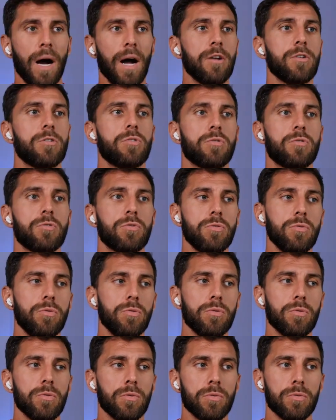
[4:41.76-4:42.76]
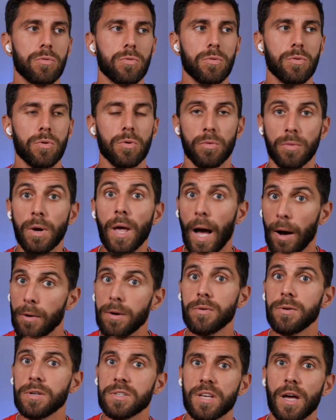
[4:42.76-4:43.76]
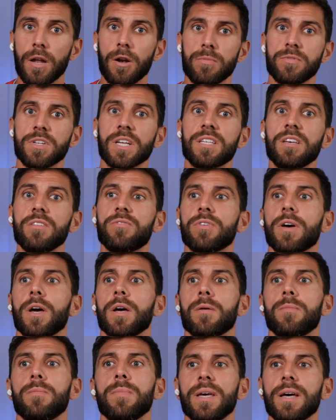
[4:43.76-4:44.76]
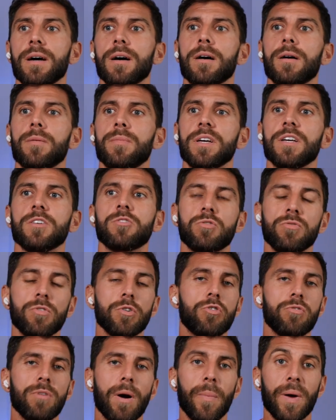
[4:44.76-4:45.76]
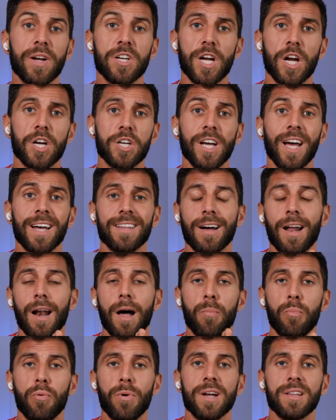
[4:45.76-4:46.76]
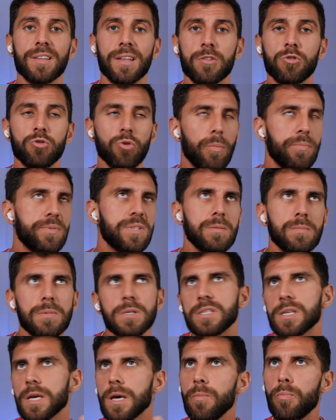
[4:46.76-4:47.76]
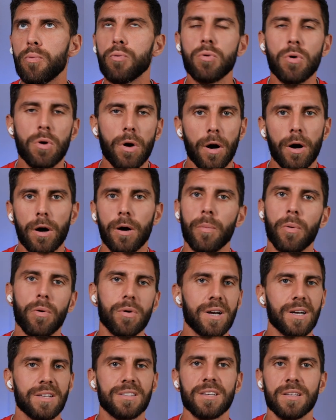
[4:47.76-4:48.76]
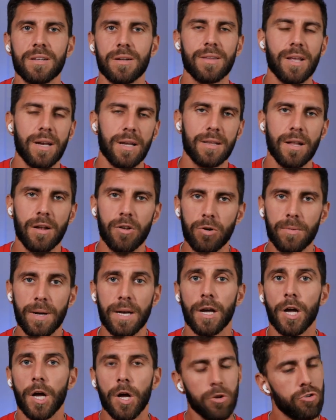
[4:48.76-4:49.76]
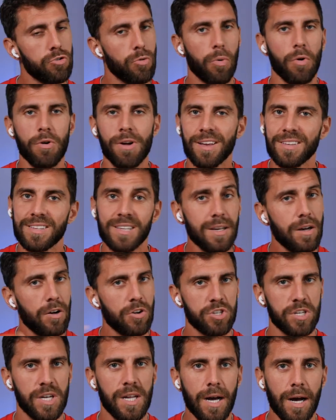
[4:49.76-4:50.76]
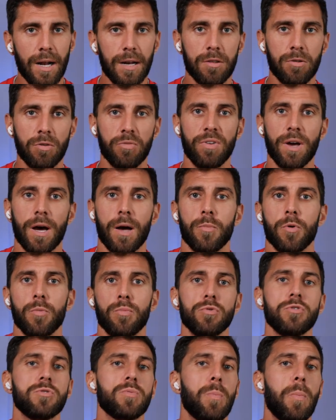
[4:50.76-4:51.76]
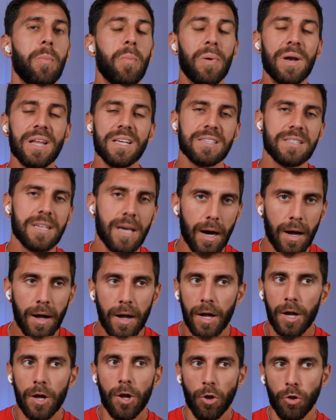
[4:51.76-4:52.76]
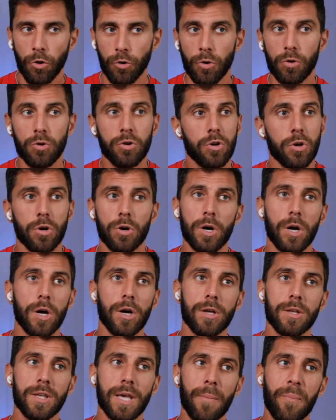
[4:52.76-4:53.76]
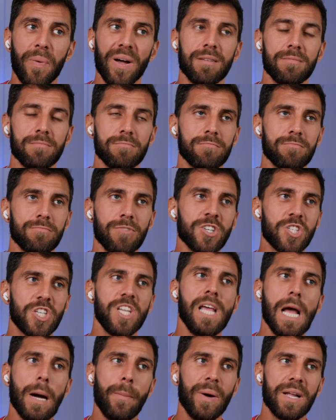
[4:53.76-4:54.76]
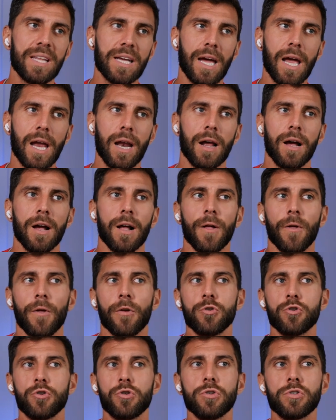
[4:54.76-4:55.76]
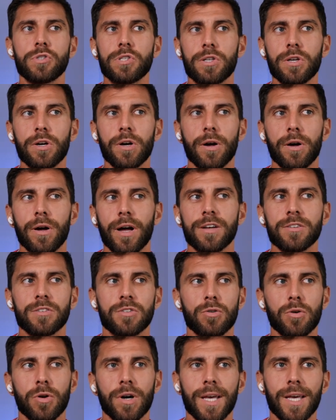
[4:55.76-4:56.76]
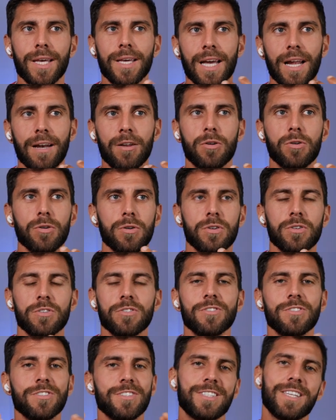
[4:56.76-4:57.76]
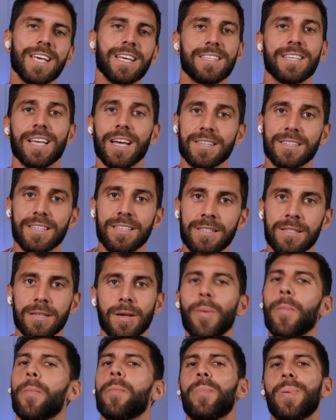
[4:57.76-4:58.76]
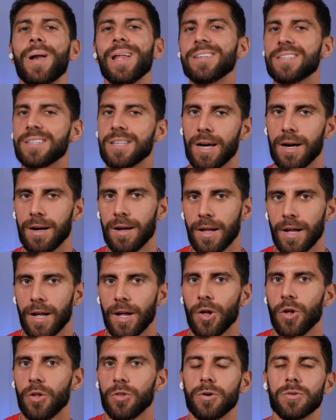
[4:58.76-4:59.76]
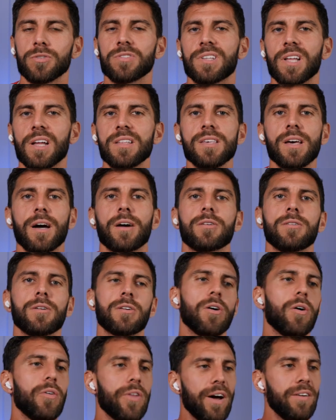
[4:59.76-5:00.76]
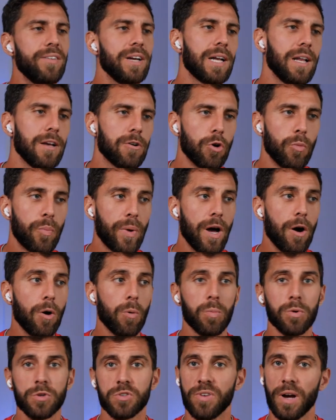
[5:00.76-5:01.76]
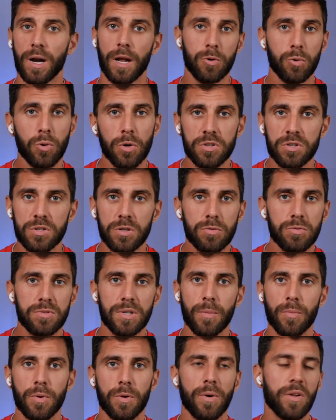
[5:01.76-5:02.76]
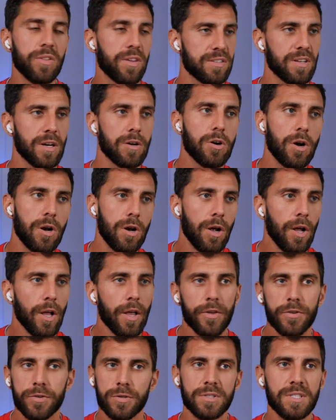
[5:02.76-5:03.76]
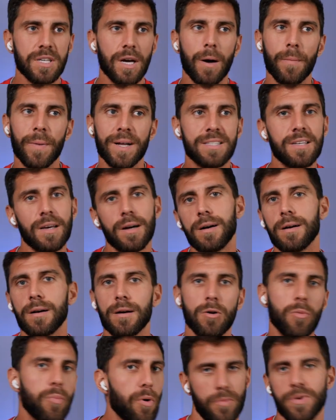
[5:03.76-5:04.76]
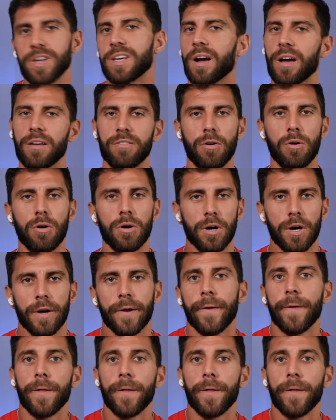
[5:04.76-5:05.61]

bah, un objectif en soi. Ah oui, c'est un, objectif. Mais, euh, mais si tu veux, tu vas pas chercher à être à la pointe, à tout optimiser pour euh, progresser dans tel et tel domaine. Tu veux progresser en général et te faire un peu plus plaisir. Donc, il euh, n'y a pas, moi je dis il n'y a pas de règle, juste instaurer quelques exercices plaisir. Donc, c'est-à-dire que quand on est avec les copains, on peut se faire la course, tout simplement, dans un col, se dire, ah bah tiens, le premier qui arrive en haut,